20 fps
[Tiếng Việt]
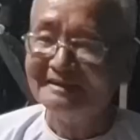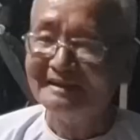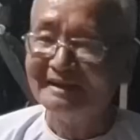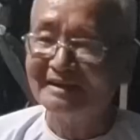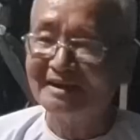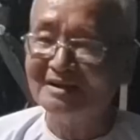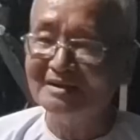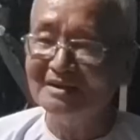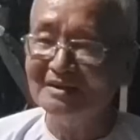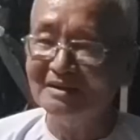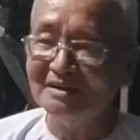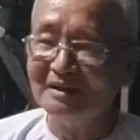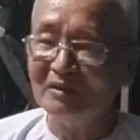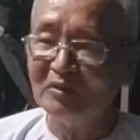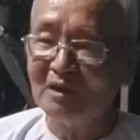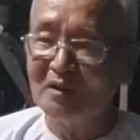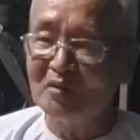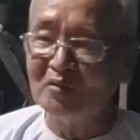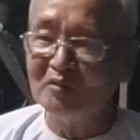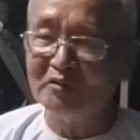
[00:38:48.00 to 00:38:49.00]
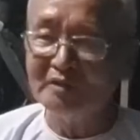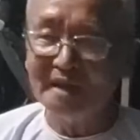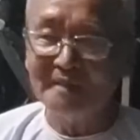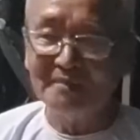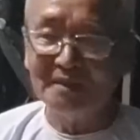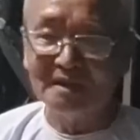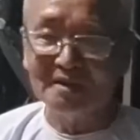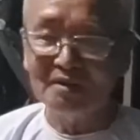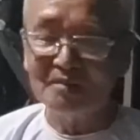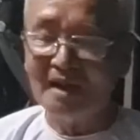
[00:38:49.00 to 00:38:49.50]
là cứ lâu lâu
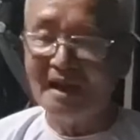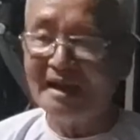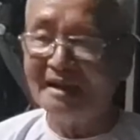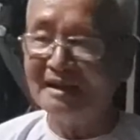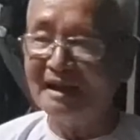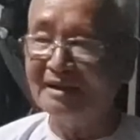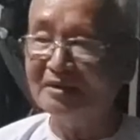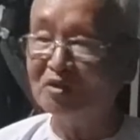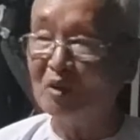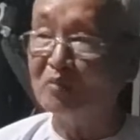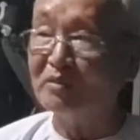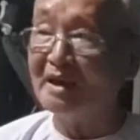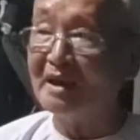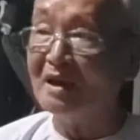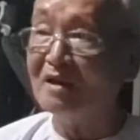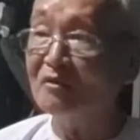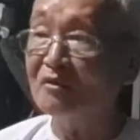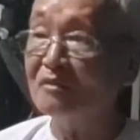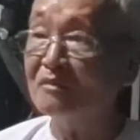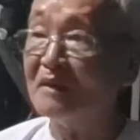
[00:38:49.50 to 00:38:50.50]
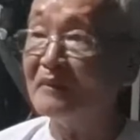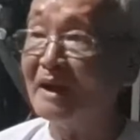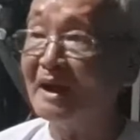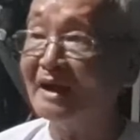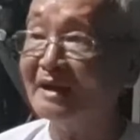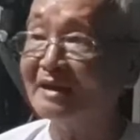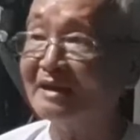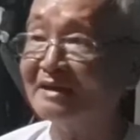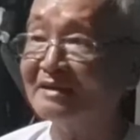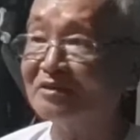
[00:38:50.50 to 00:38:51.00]
đem lại nó may lạnh chục cái áo bà
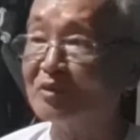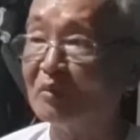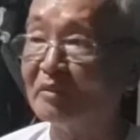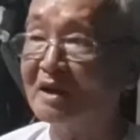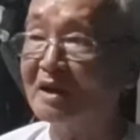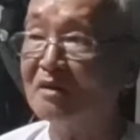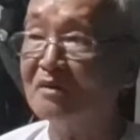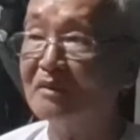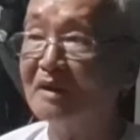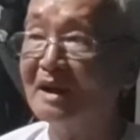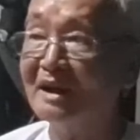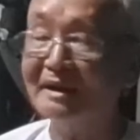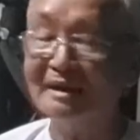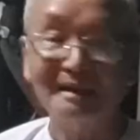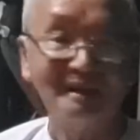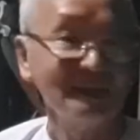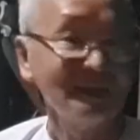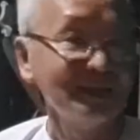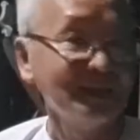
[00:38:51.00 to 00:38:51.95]
ba vậy chục cái áo bà ba vậy